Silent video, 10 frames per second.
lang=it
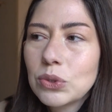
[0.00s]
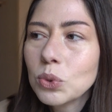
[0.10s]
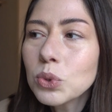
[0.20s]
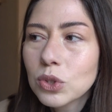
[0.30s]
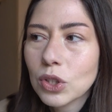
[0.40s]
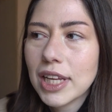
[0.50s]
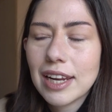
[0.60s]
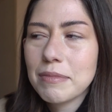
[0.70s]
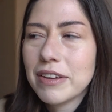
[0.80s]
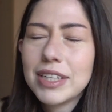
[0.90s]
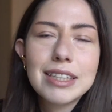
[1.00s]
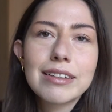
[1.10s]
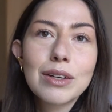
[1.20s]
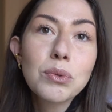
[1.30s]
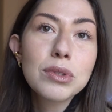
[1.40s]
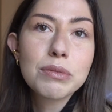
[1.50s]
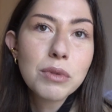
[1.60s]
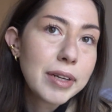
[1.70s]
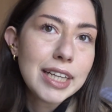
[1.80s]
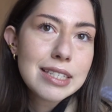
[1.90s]
tutto della mia vita
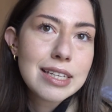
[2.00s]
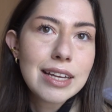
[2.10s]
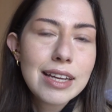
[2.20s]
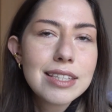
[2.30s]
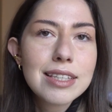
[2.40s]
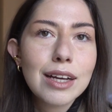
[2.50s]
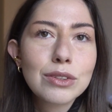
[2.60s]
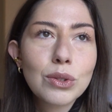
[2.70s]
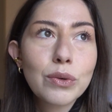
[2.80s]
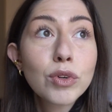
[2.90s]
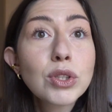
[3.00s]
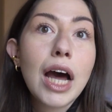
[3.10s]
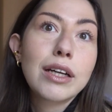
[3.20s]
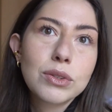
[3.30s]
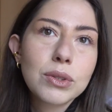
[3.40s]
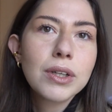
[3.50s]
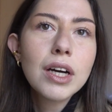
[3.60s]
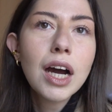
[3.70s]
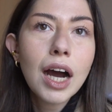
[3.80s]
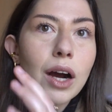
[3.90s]
nell'ultimo mese è stato votato
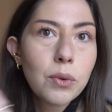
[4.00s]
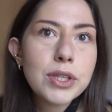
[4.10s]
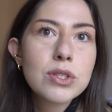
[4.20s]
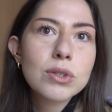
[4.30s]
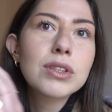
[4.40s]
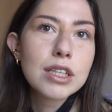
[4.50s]
a questo